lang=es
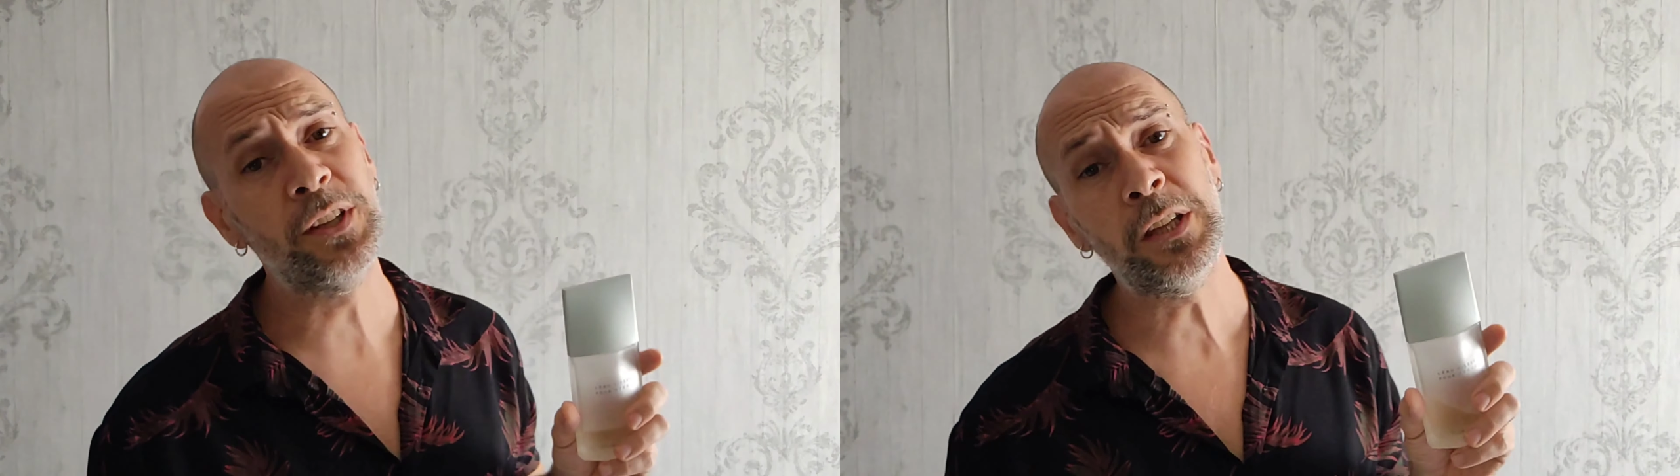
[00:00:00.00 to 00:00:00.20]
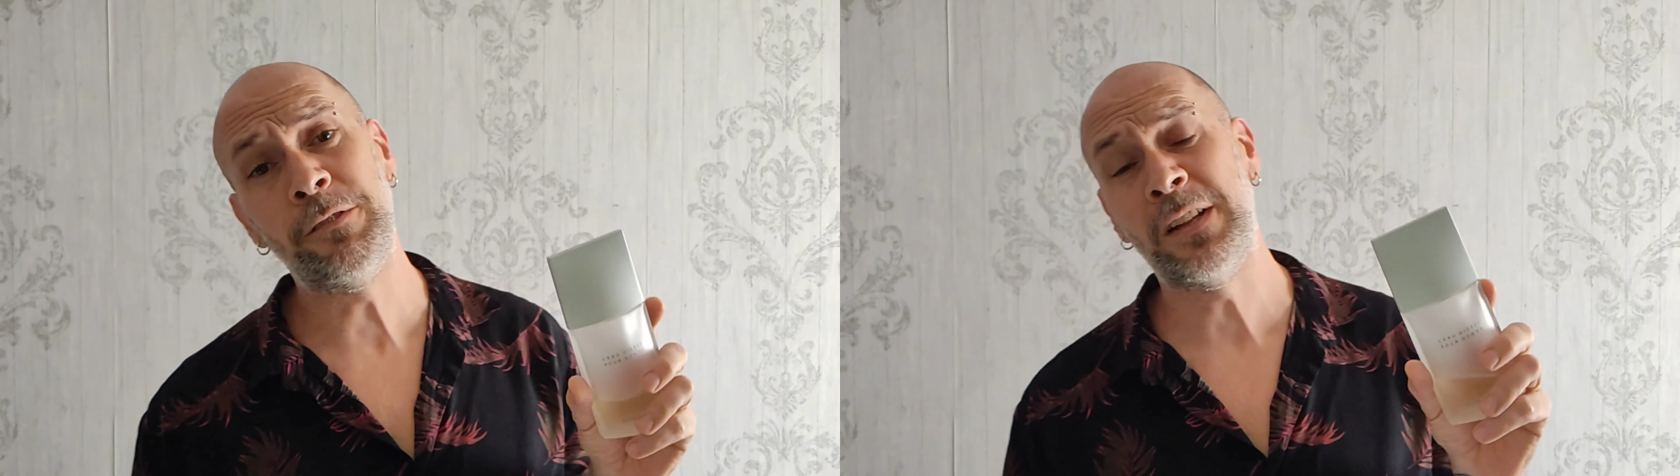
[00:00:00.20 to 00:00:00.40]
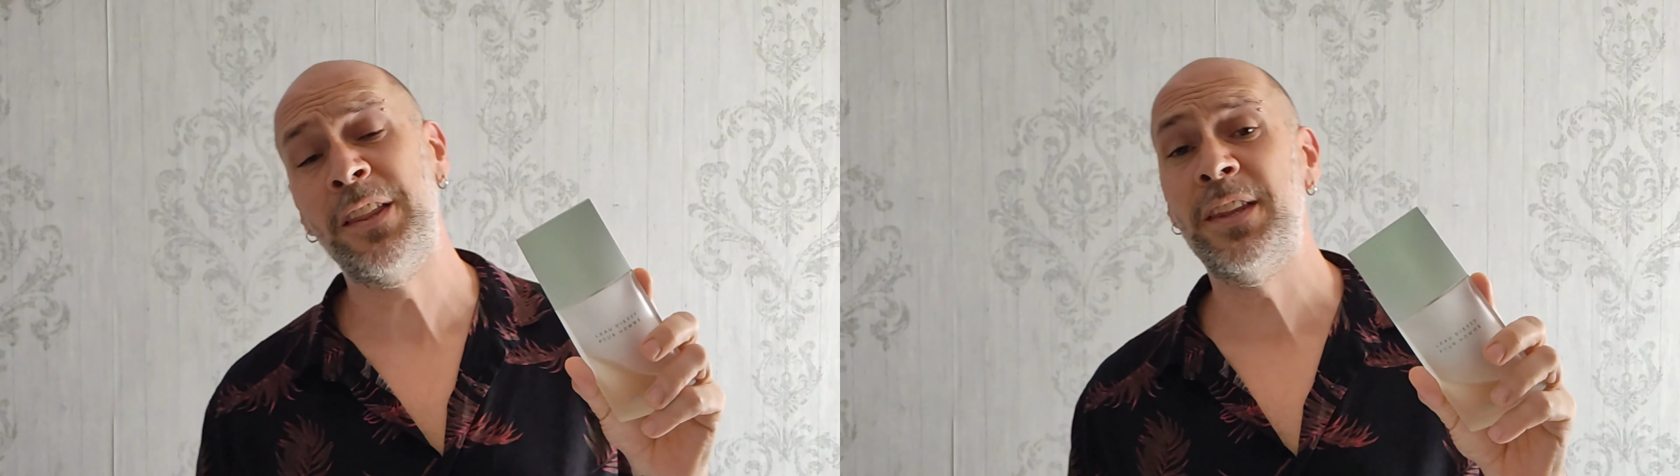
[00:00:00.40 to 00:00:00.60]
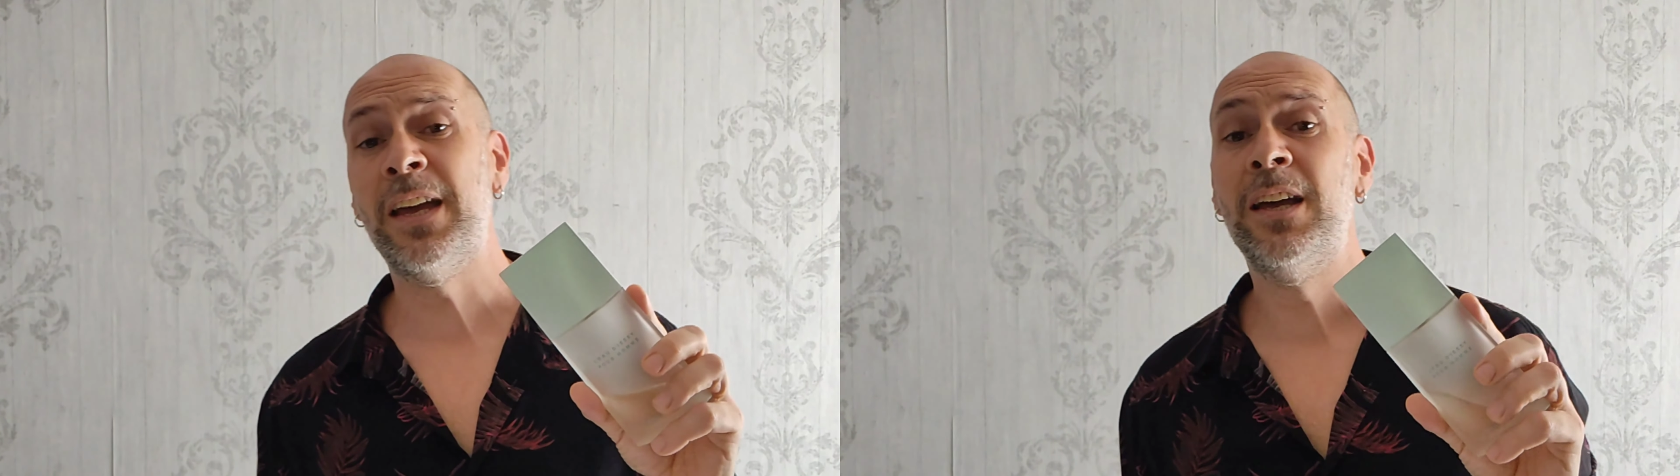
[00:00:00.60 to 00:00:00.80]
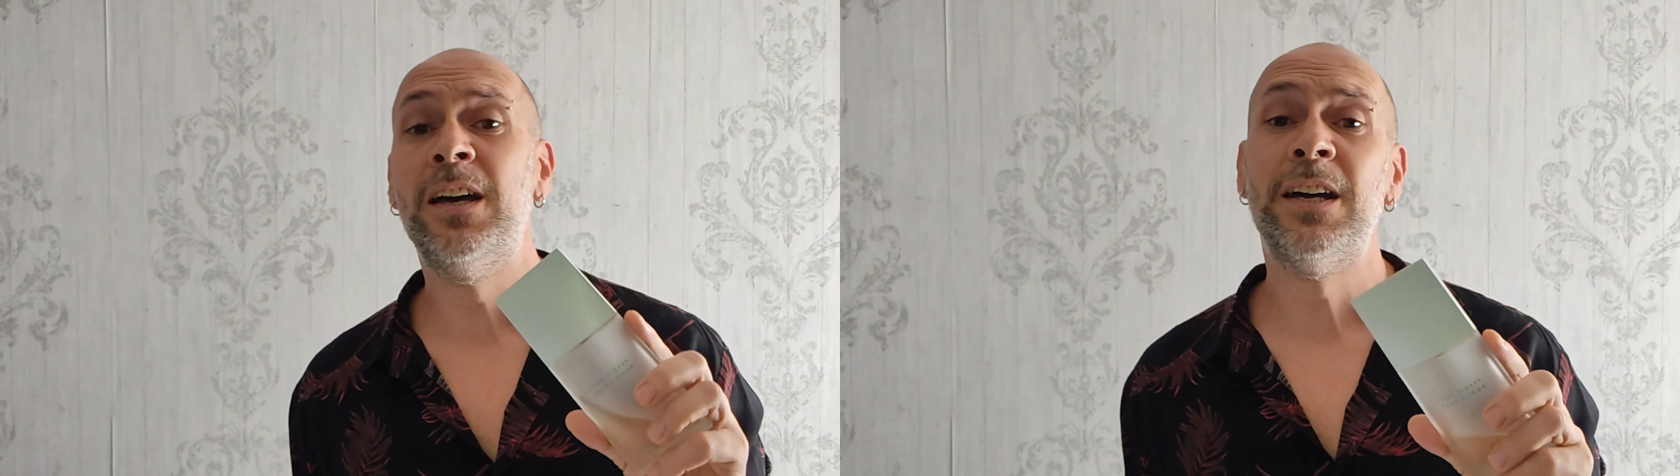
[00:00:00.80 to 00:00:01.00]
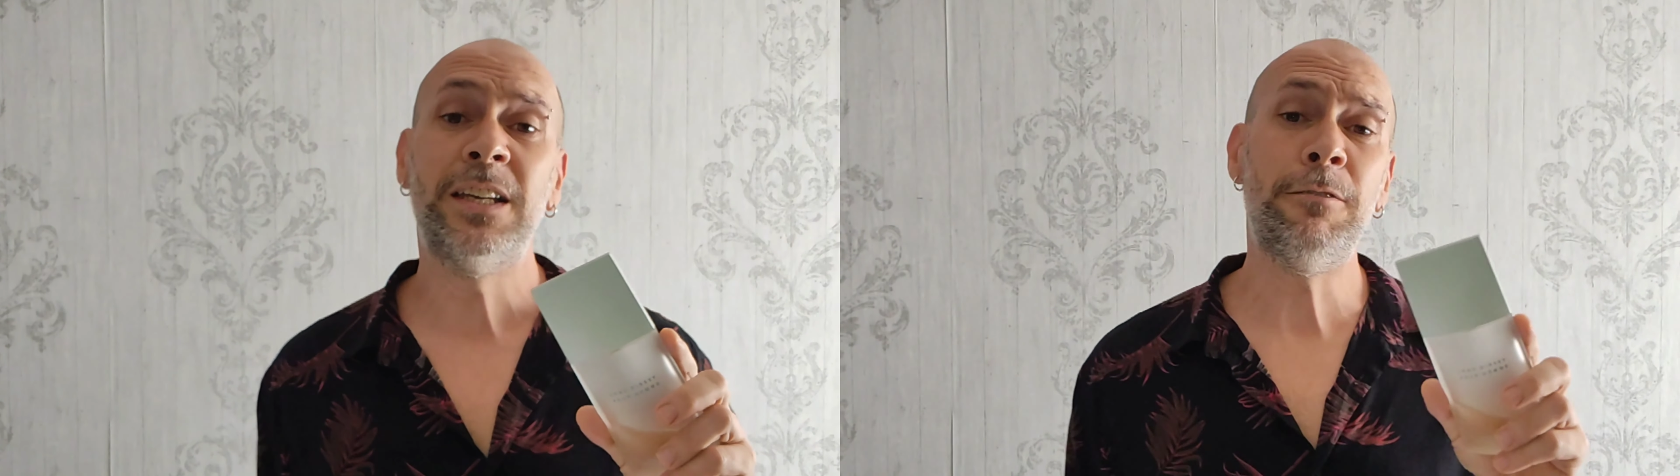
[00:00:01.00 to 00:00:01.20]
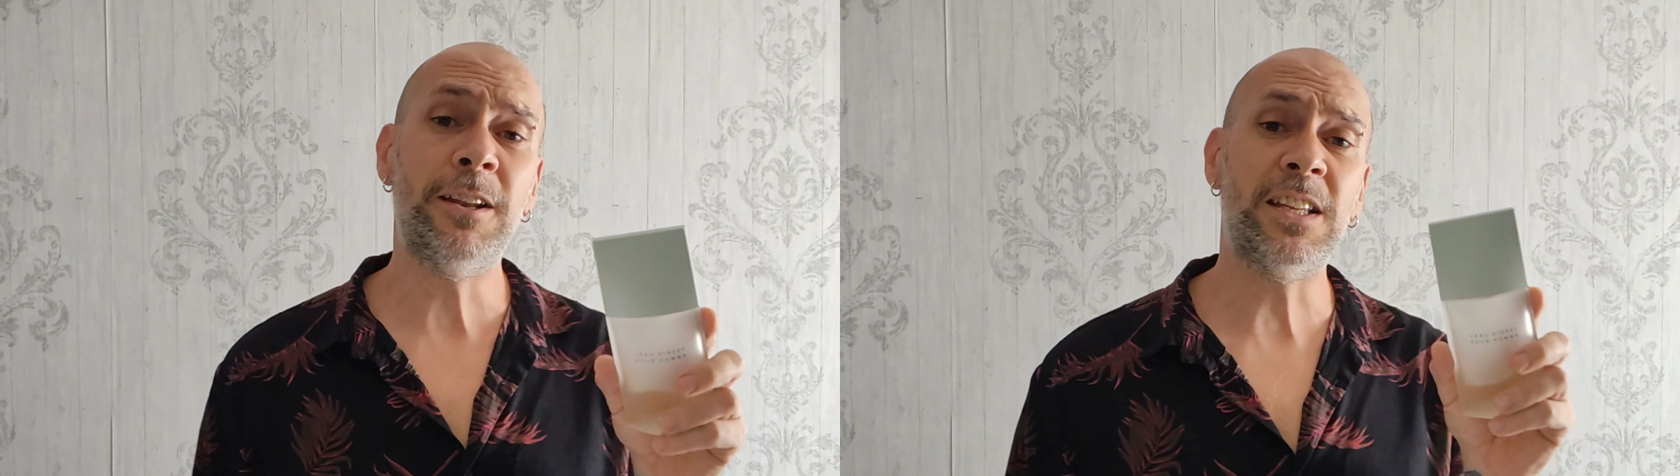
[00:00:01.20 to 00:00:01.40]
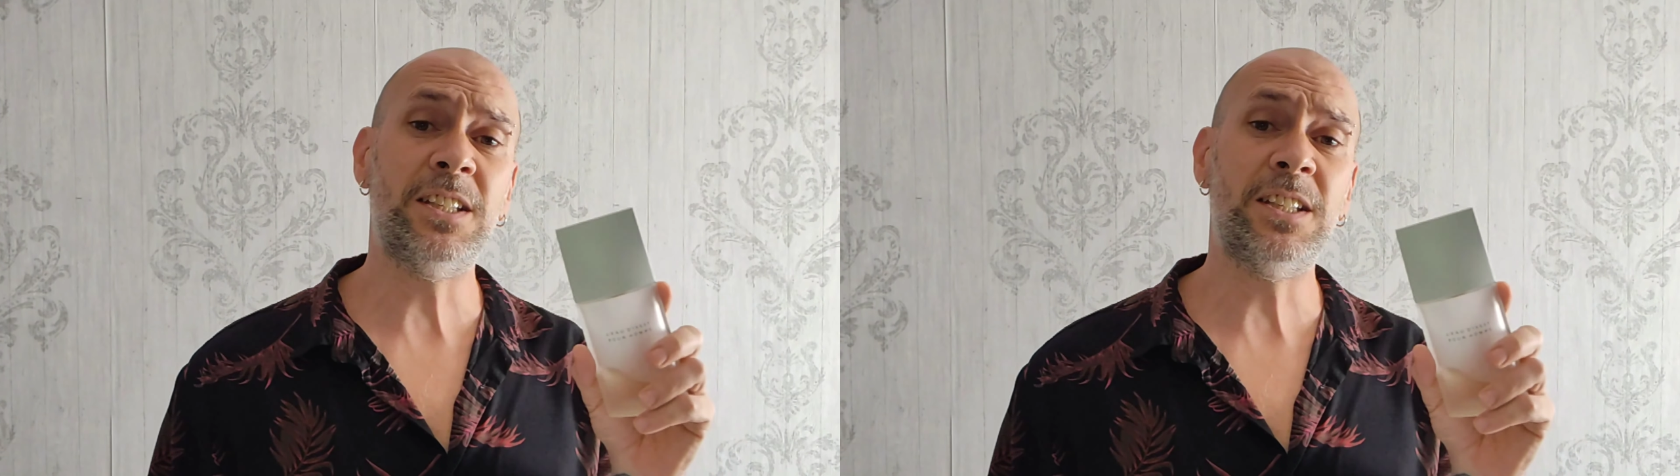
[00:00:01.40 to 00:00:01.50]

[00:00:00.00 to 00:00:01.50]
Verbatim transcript: de esta fragancia que van a